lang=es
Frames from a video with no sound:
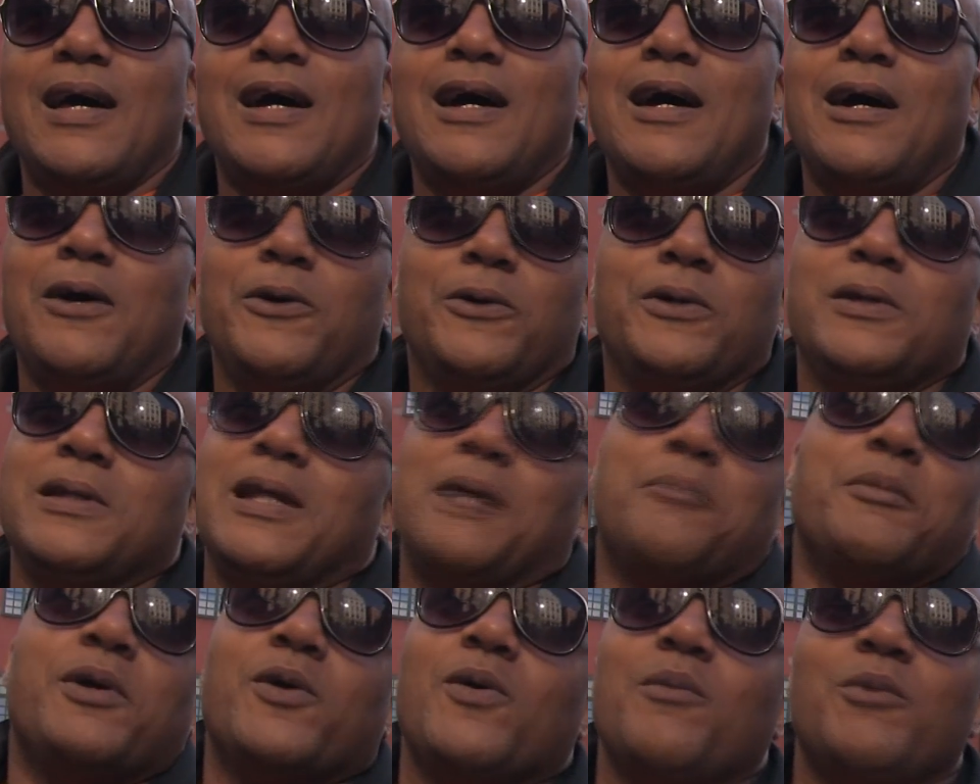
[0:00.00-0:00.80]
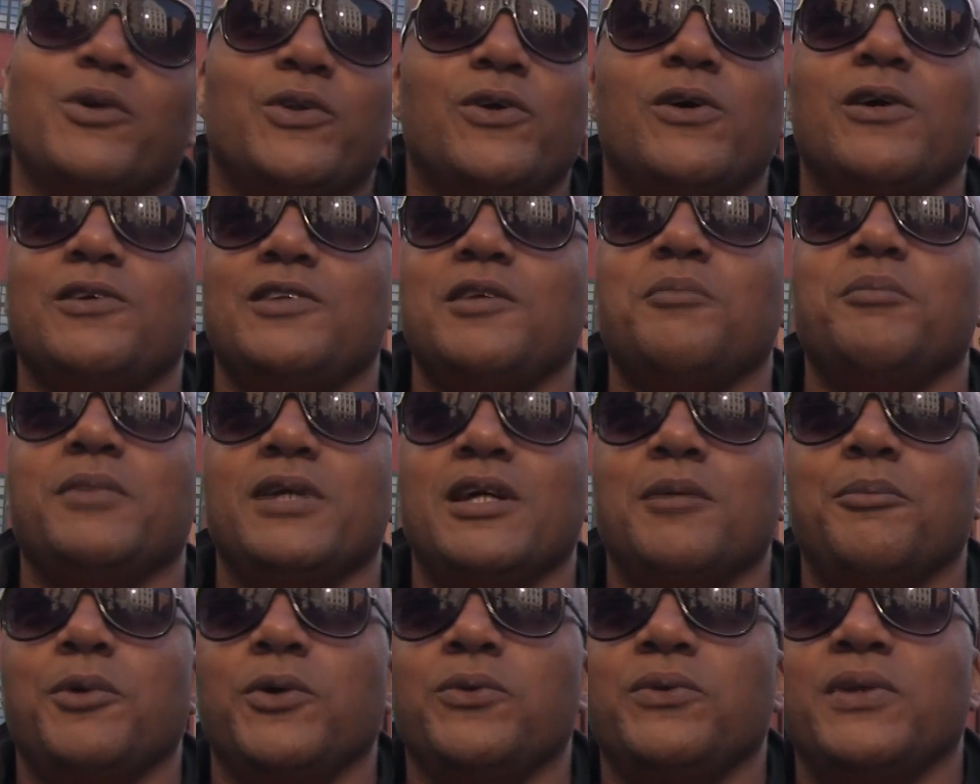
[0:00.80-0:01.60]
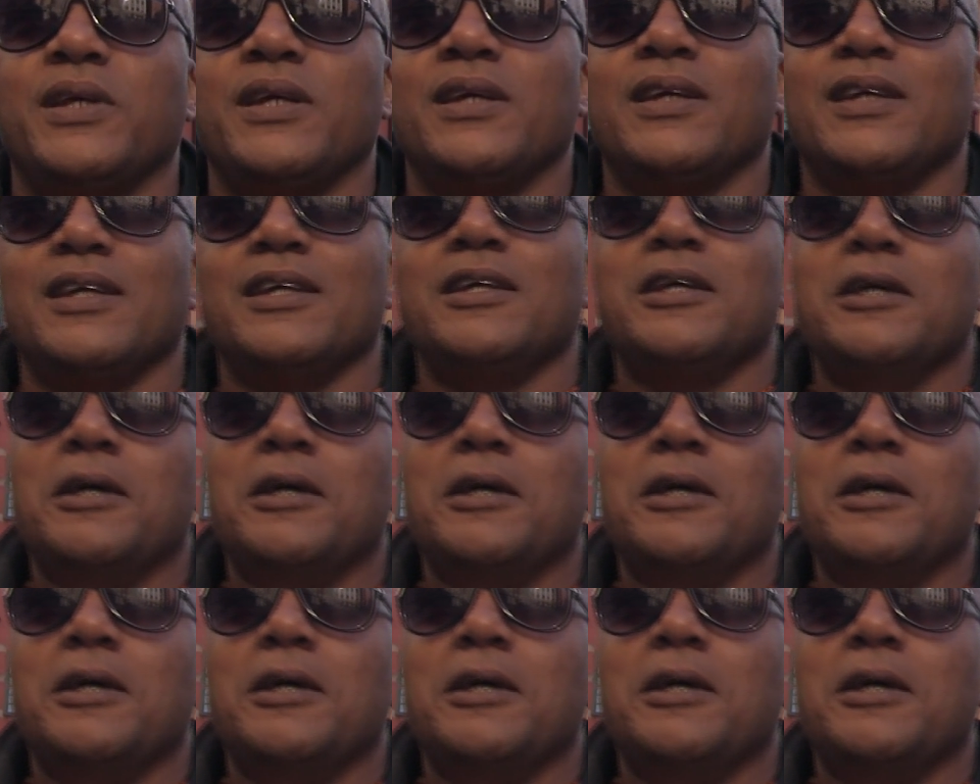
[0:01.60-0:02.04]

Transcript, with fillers: las hago y también como tengo que hacer mi deporte.